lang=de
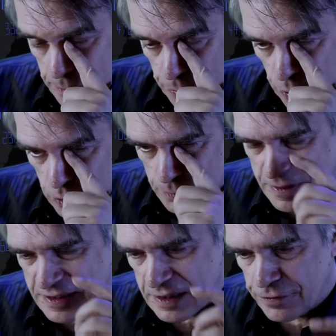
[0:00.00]
Punkt
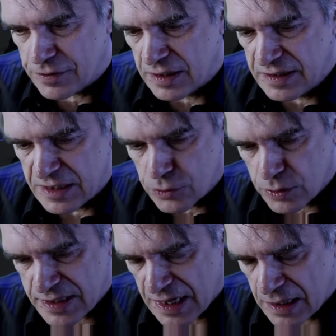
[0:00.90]
betrifft die
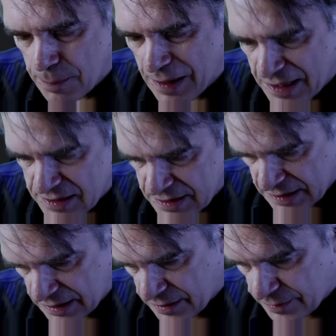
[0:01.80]
soziale Plastik,